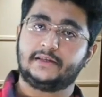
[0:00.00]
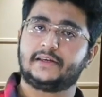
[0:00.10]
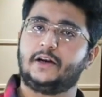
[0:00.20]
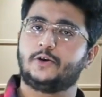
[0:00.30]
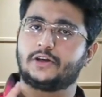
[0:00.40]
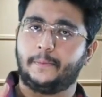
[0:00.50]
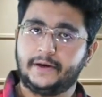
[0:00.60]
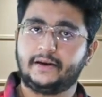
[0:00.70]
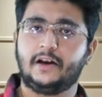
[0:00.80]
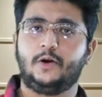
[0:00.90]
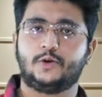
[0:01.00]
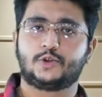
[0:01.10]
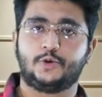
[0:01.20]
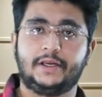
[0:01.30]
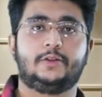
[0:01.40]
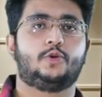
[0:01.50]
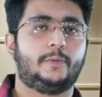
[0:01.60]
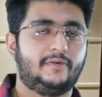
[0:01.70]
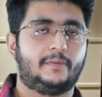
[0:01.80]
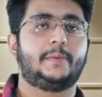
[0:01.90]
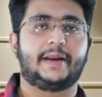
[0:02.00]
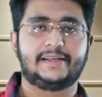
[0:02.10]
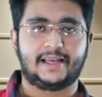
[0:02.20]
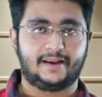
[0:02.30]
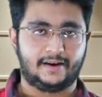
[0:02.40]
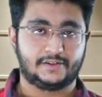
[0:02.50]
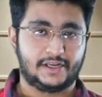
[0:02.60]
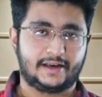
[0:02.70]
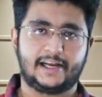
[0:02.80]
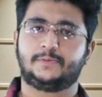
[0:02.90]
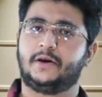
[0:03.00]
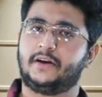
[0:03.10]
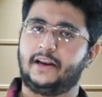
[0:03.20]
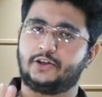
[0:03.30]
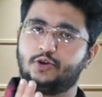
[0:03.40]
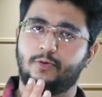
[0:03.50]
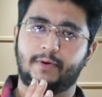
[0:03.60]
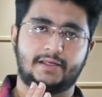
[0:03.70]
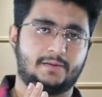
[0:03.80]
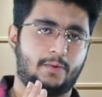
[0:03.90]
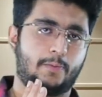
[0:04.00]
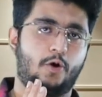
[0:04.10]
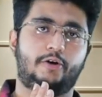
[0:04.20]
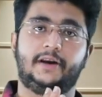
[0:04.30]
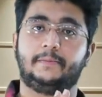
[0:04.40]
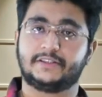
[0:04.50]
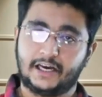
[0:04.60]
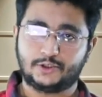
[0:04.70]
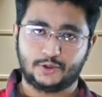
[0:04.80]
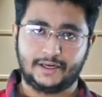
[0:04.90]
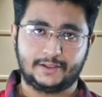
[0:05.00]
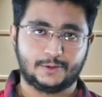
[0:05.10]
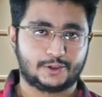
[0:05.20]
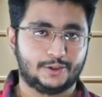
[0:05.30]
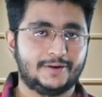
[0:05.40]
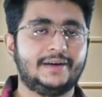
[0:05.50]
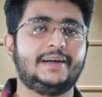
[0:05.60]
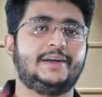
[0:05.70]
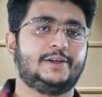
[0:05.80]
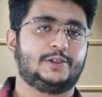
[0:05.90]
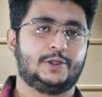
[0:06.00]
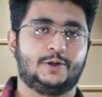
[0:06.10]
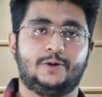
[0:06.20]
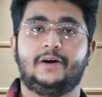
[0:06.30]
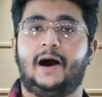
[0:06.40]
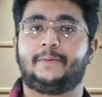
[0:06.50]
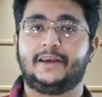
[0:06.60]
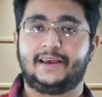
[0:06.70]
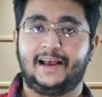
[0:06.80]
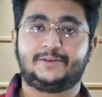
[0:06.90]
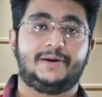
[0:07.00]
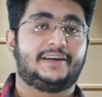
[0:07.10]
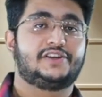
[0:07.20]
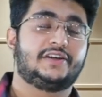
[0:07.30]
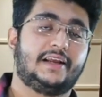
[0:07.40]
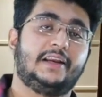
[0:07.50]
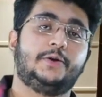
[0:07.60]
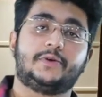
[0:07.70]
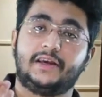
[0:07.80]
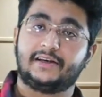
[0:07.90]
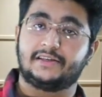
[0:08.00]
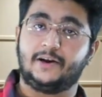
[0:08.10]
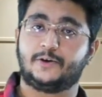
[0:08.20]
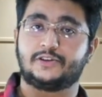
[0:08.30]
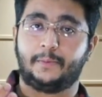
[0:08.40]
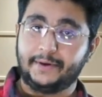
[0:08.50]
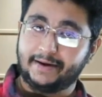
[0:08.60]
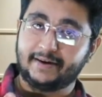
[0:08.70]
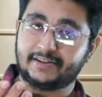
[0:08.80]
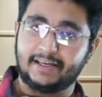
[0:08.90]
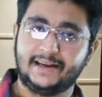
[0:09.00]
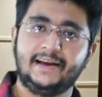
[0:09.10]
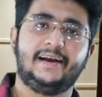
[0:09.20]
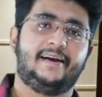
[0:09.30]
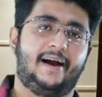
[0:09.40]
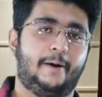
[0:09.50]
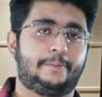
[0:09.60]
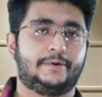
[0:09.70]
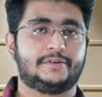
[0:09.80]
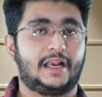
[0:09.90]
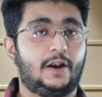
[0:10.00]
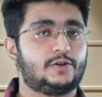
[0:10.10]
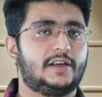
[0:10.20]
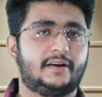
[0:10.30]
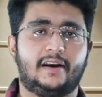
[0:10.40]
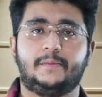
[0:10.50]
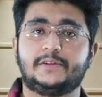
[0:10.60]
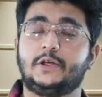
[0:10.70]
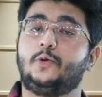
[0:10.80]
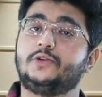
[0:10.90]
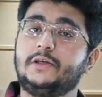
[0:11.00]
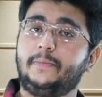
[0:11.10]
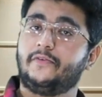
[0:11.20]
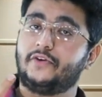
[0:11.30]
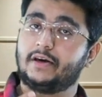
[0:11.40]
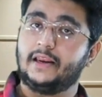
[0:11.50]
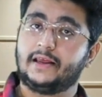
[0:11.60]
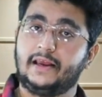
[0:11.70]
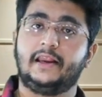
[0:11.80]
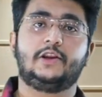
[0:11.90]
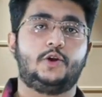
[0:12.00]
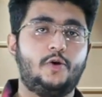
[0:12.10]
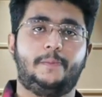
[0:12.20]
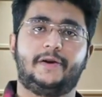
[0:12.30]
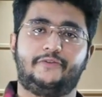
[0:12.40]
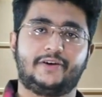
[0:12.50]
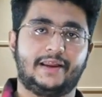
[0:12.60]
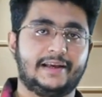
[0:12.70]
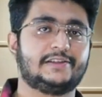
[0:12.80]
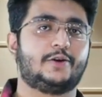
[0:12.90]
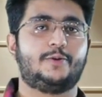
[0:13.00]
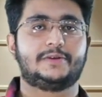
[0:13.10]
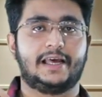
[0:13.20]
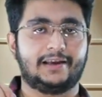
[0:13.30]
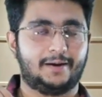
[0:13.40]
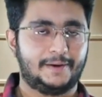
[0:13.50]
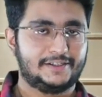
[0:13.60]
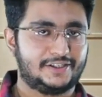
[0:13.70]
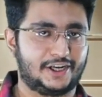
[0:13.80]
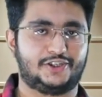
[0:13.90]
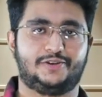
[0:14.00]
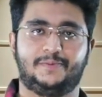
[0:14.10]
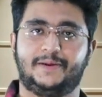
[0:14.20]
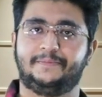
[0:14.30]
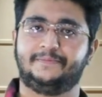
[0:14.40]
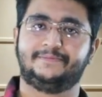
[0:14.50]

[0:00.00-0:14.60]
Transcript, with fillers: सेल्टोस अपडेटेड लॉन्च होगी तो भी वहाँ पे प्राइस हाइक करा जाएगा एक्सपेक्टेड शोरूम प्राइस हम आपको ऑलरेडी बता चुके हैं दोस्तों सो so, आपकी क्या एक्सपेक्टेशन है न्यू किया सेल्टोस अपडेटेड से आप सेल्टोस एंड क्रेटा में से कौन सी प्रेफर करेंगे एंड क्यों आप प्रेफर करेंगे ज़रूर बताएं कमेंट सेक्शन में